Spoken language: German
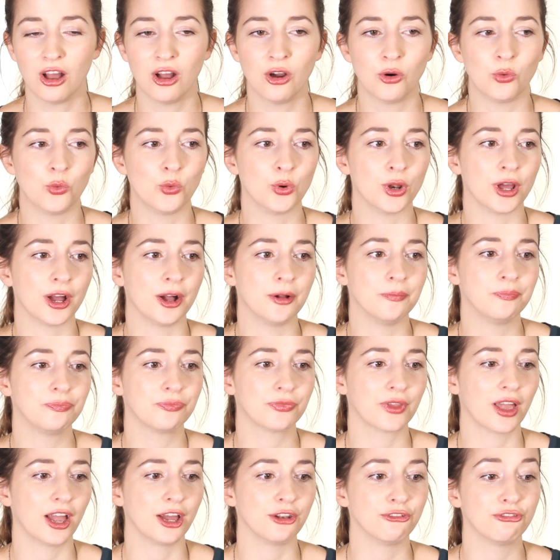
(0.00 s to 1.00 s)
Oder
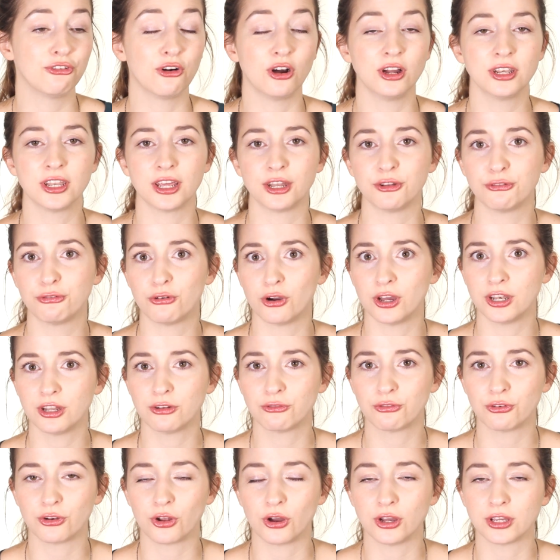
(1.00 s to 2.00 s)
ein Freund, eine Freundin
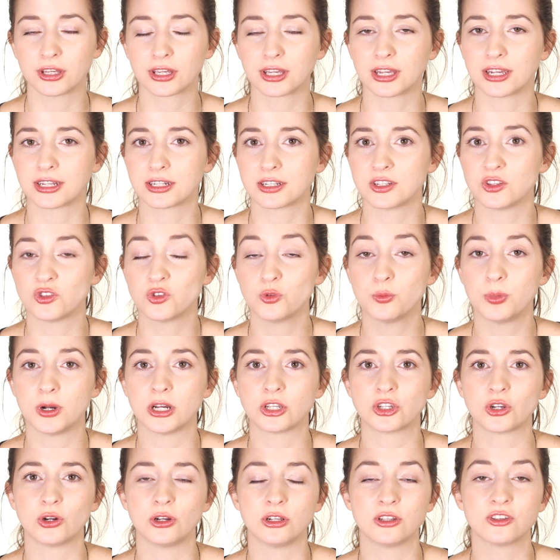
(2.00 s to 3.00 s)
von euch kriegt ein super
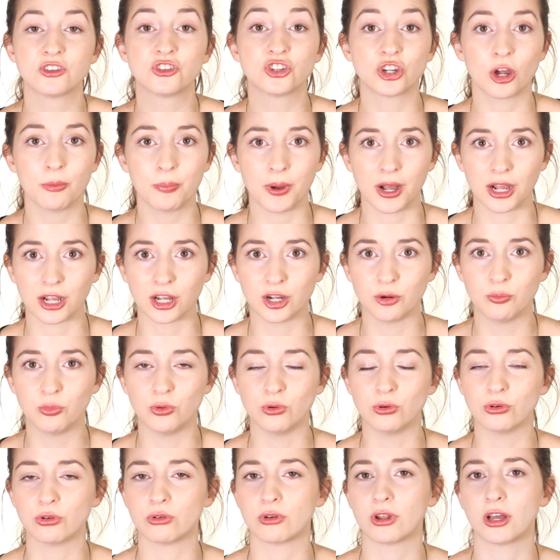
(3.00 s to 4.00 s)
tolles
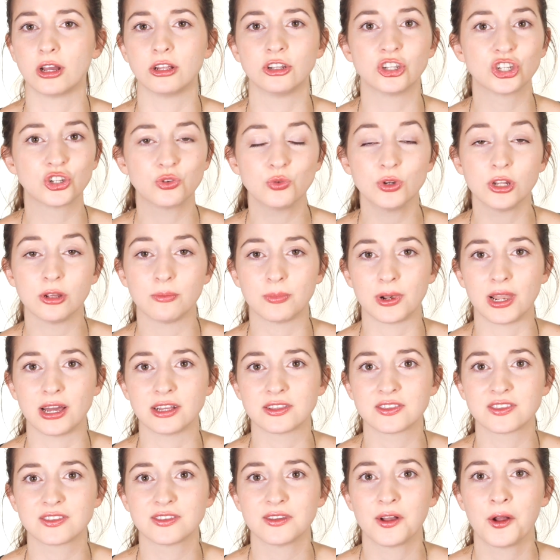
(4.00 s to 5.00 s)
Jobangebot oder einen
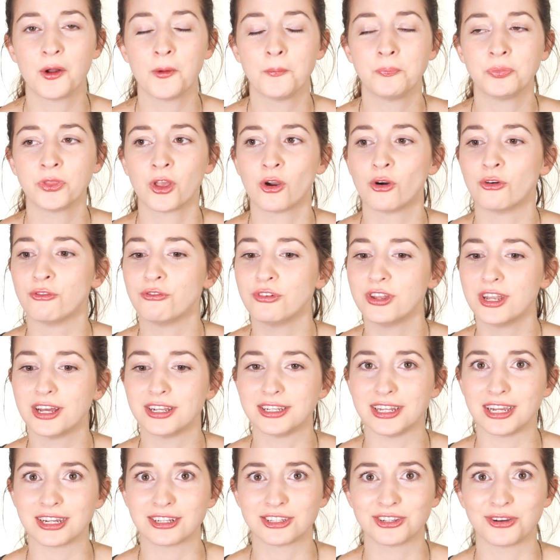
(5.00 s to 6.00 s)
Studienplatz. Und wieder
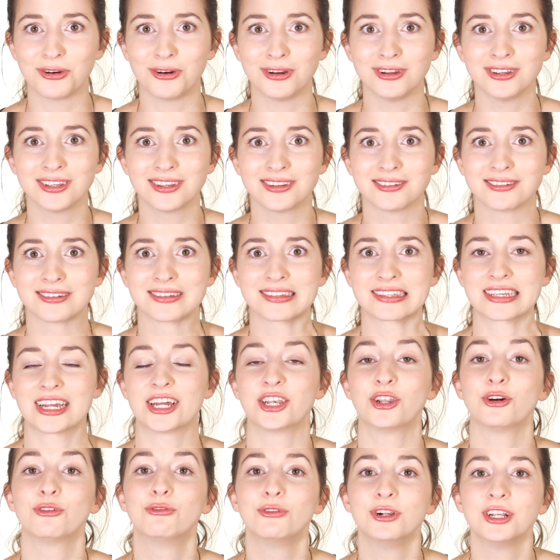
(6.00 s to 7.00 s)
denkt ihr euch, das kann
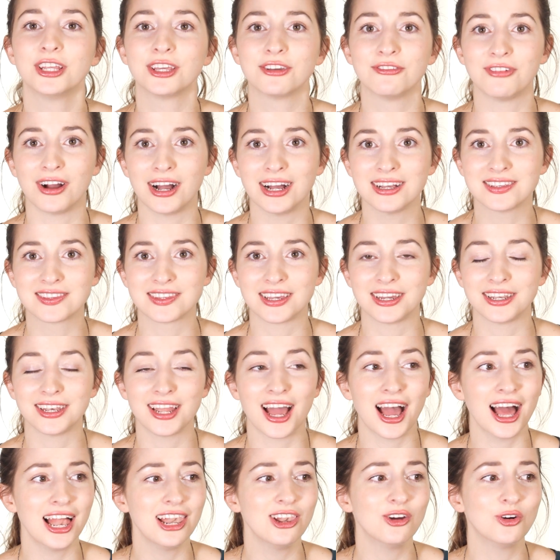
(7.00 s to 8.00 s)
doch wohl nicht wahr sein.
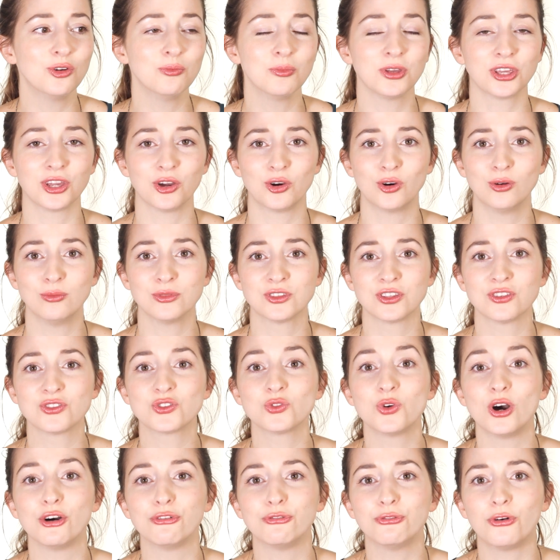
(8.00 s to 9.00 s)
Alle um mich herum sind
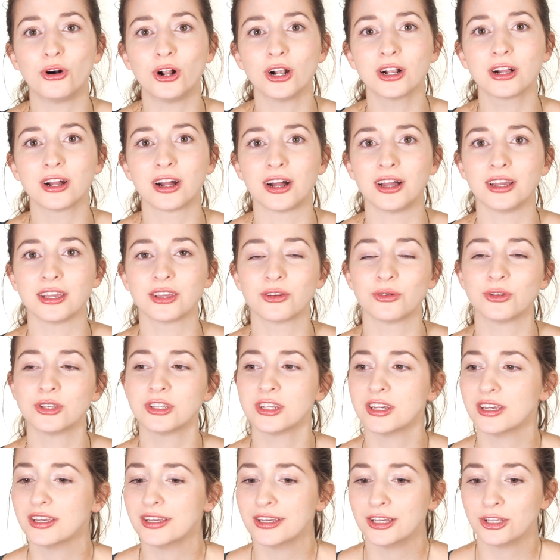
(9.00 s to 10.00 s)
so erfolgreich und
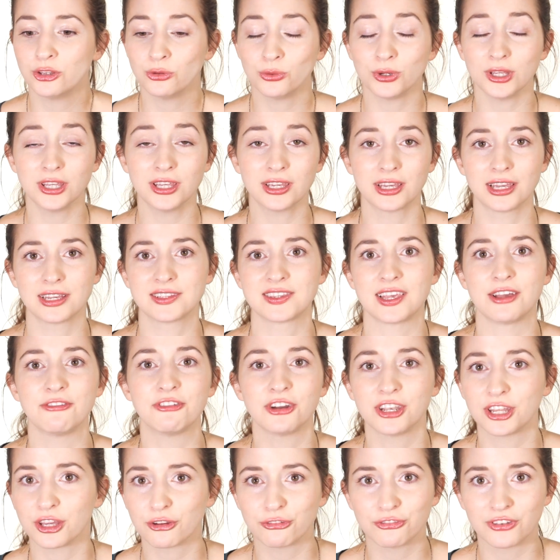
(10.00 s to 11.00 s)
nur ich krieg's
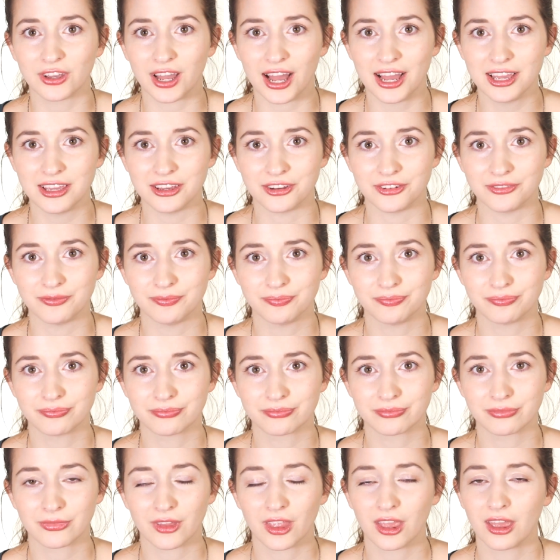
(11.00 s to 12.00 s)
einfach nicht auf die Reihe.
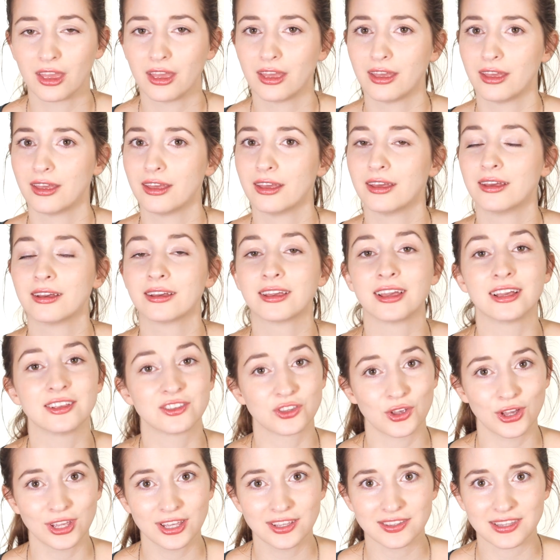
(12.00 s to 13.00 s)
Gegen
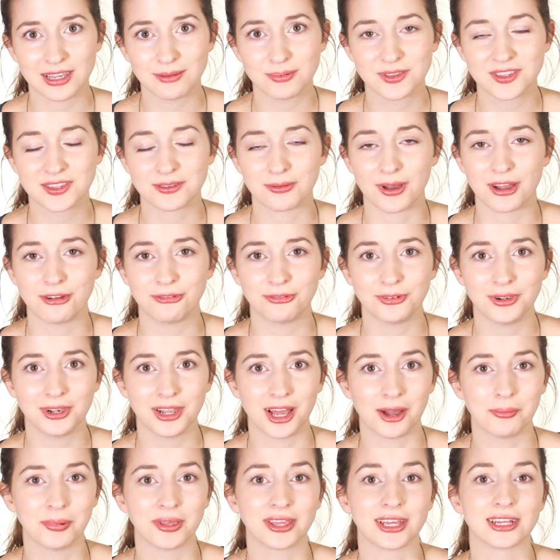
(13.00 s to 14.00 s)
solche Selbstzweifel
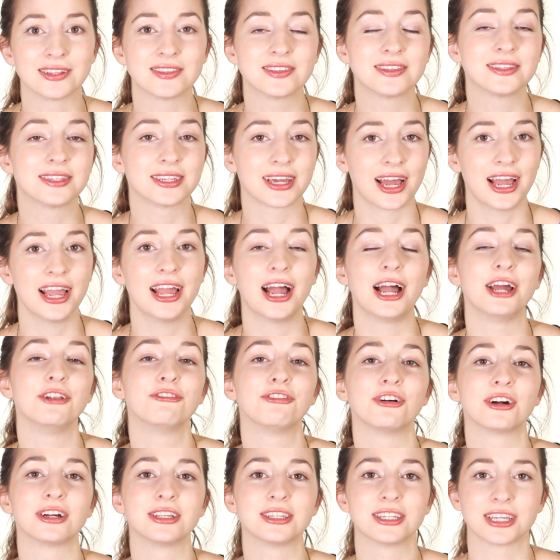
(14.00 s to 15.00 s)
habe ich jetzt drei
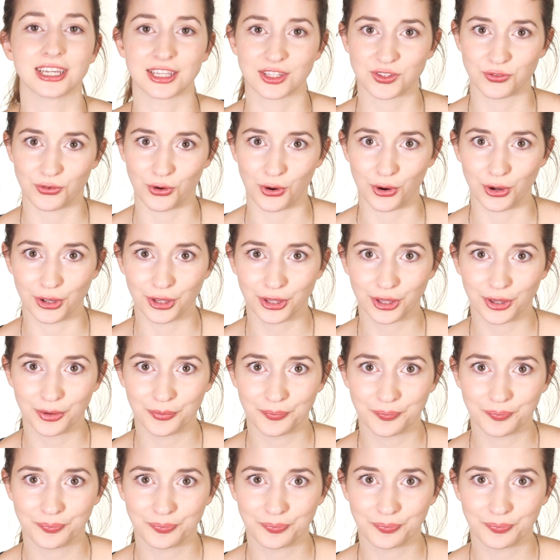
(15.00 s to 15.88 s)
einfache Tricks für euch.